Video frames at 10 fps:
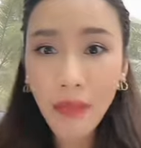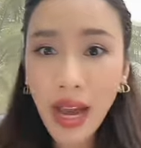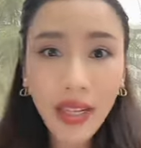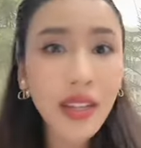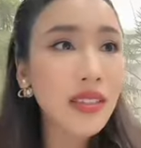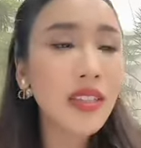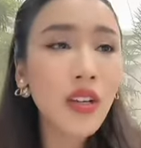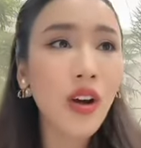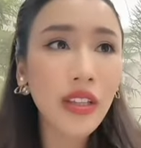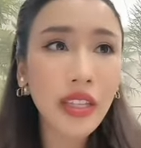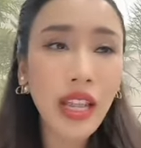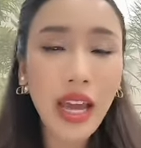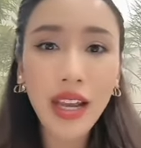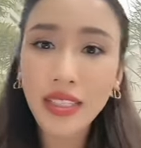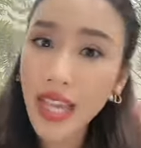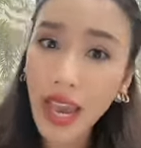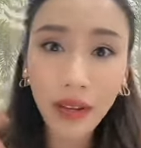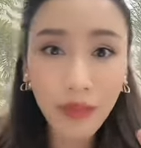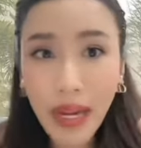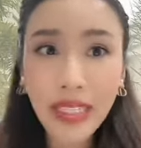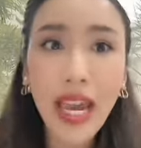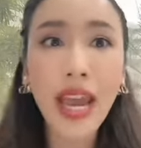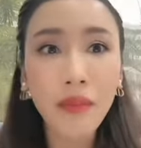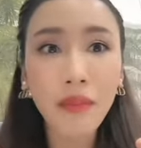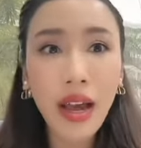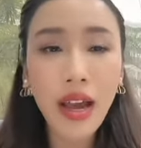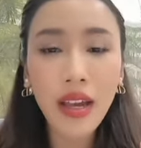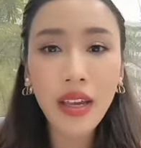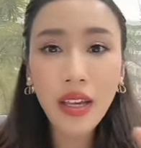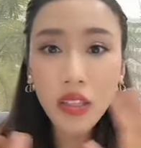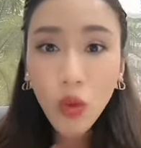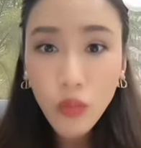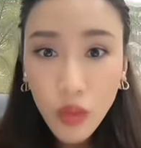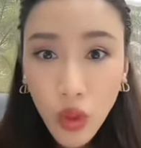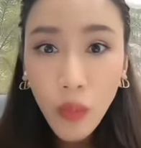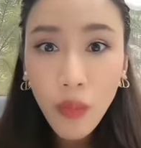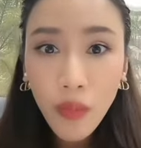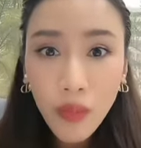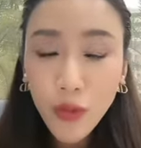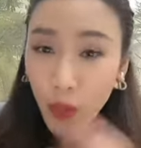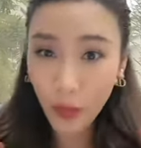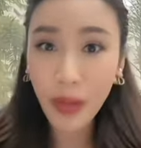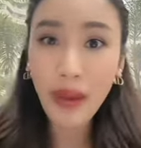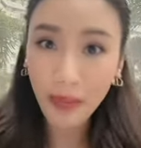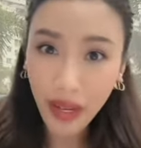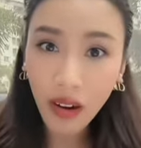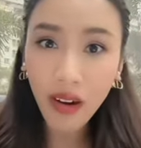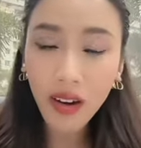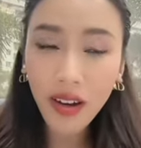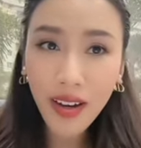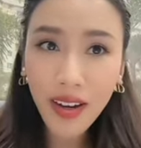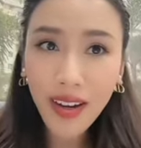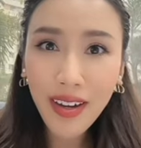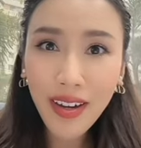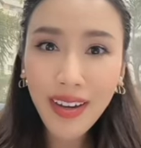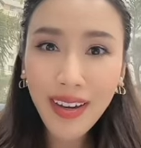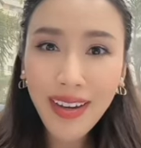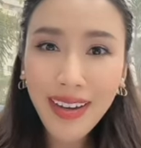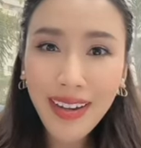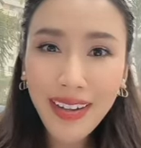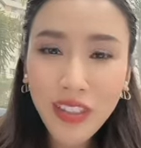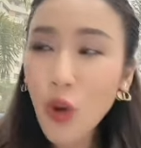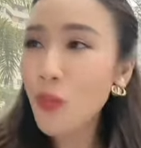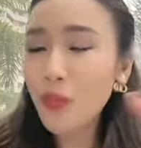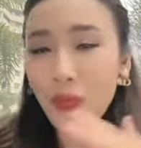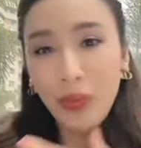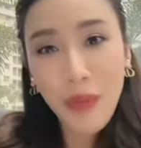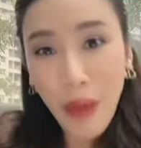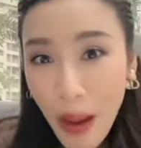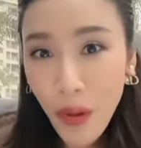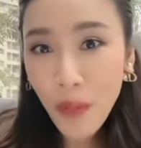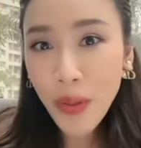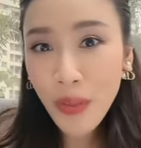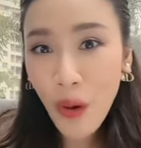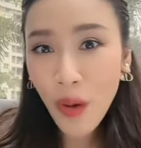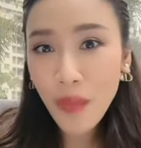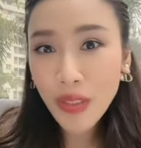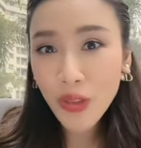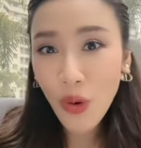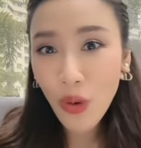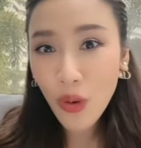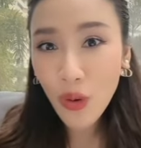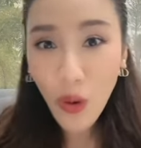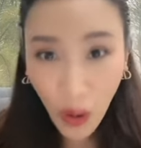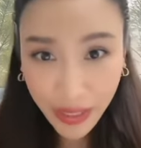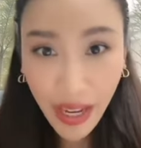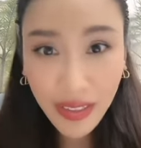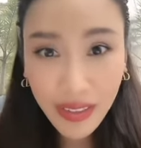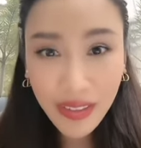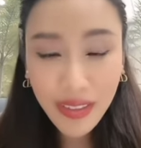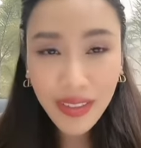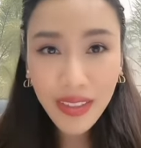ดราม่าที่เกิดขึ้นก่อนหน้านี้แฉกันไปแฉกันมา สรุปจบจบกันแบบนี้หรอจบที่ภาพของบิ๊กต่อกับบิ๊กโจ๊กกอดกัน